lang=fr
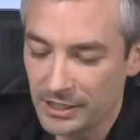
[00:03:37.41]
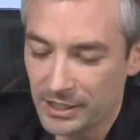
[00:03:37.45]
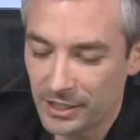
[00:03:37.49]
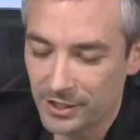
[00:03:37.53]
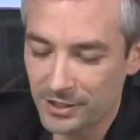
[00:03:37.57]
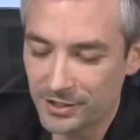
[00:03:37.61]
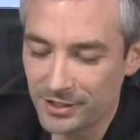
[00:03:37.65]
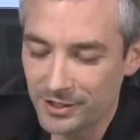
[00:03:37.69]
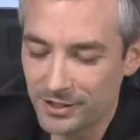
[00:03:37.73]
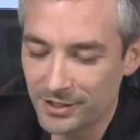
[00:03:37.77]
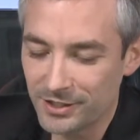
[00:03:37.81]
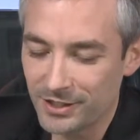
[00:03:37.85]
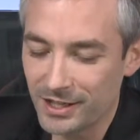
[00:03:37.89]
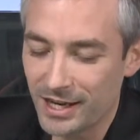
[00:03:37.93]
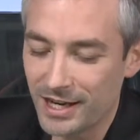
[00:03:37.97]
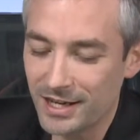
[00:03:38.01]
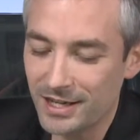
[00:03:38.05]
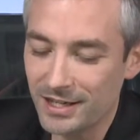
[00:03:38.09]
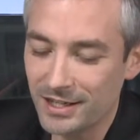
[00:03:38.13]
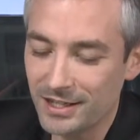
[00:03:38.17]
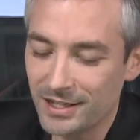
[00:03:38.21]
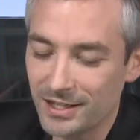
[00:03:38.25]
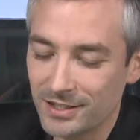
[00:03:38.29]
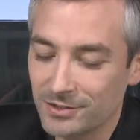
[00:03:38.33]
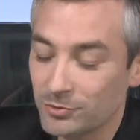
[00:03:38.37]

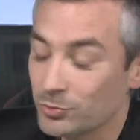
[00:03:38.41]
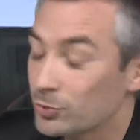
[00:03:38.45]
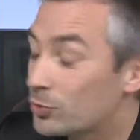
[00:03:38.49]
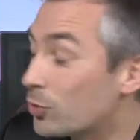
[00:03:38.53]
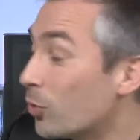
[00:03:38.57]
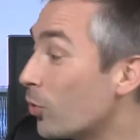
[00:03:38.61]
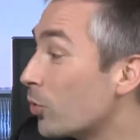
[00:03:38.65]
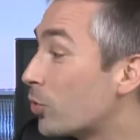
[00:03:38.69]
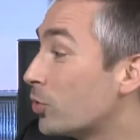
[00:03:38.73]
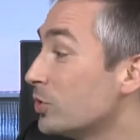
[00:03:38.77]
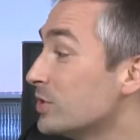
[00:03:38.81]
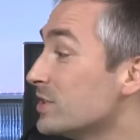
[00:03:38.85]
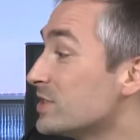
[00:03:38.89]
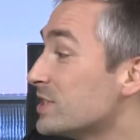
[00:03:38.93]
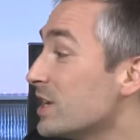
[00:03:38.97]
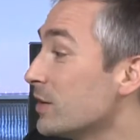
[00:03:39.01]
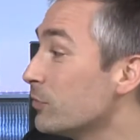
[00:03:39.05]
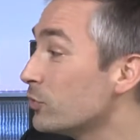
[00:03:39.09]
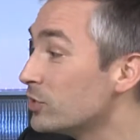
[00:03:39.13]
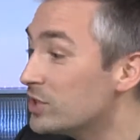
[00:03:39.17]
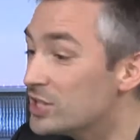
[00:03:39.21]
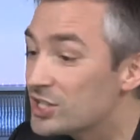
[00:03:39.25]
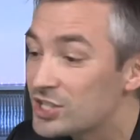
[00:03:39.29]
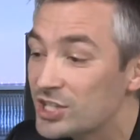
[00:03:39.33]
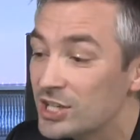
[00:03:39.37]
Euh, donc on connaissait
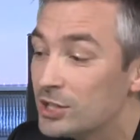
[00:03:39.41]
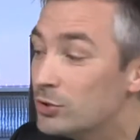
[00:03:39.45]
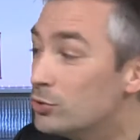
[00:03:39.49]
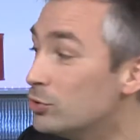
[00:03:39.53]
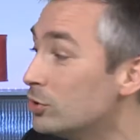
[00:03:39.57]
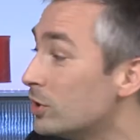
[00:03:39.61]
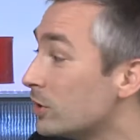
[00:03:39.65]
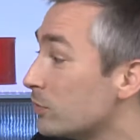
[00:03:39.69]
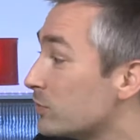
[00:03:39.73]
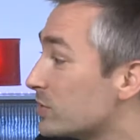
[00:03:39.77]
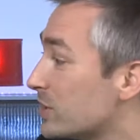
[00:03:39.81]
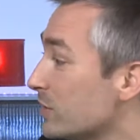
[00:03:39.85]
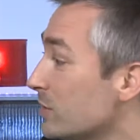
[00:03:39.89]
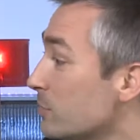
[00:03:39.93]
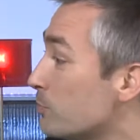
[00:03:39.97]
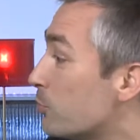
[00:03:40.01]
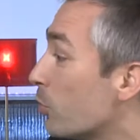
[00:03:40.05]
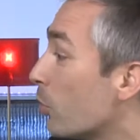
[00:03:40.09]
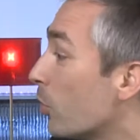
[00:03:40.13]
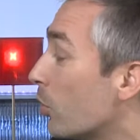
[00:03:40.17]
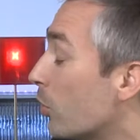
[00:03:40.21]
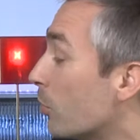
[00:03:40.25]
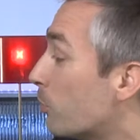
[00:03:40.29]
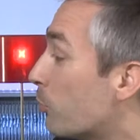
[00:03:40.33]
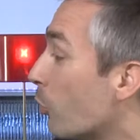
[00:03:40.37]
avant les gélules, hein, vous savez,
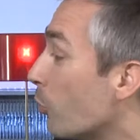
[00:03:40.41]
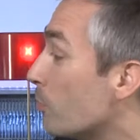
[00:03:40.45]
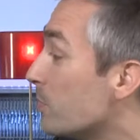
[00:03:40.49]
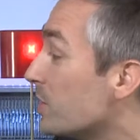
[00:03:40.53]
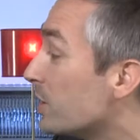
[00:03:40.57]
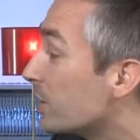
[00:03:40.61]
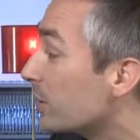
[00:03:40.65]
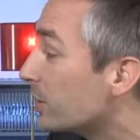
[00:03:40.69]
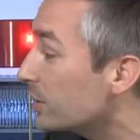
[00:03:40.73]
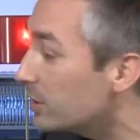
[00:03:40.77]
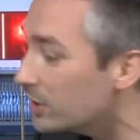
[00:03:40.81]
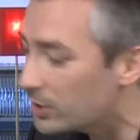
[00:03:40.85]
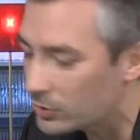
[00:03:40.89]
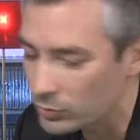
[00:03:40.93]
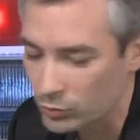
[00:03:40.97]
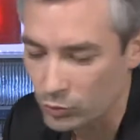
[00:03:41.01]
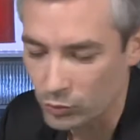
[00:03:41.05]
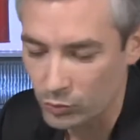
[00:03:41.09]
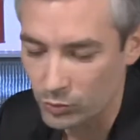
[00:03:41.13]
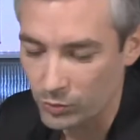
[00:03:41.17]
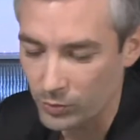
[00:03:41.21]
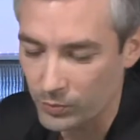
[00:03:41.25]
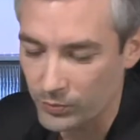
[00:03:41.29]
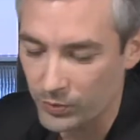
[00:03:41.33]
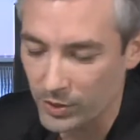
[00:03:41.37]
pour, euh, pour maigrir
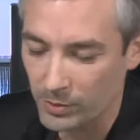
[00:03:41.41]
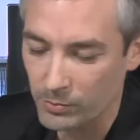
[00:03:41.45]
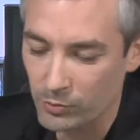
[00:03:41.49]
ou faire